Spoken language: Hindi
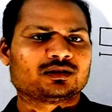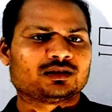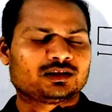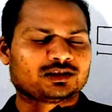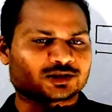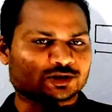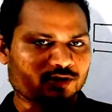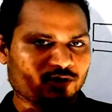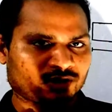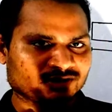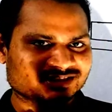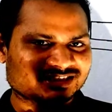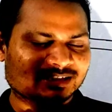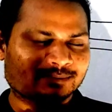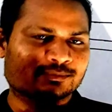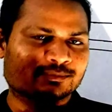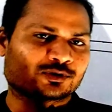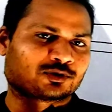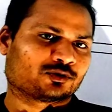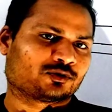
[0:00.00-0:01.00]
इस
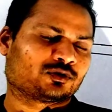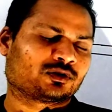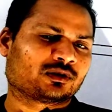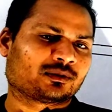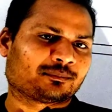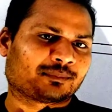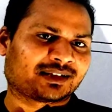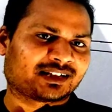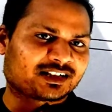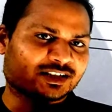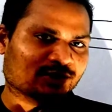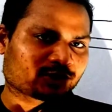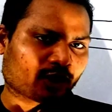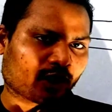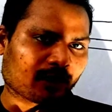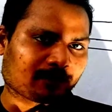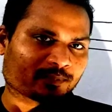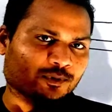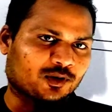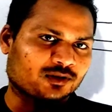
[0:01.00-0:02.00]
कॉन्सेप्ट को मैंने
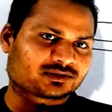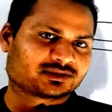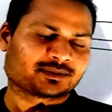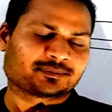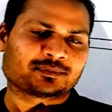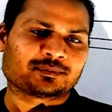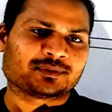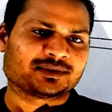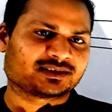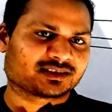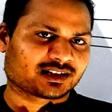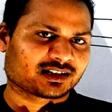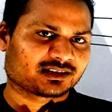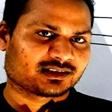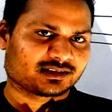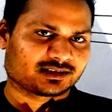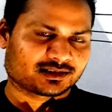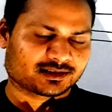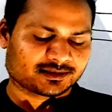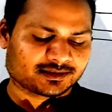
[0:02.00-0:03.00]
टॉप कॉन्सेप्ट में जगह
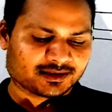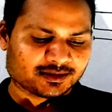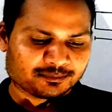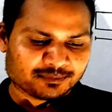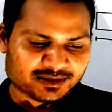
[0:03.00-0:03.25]
दी है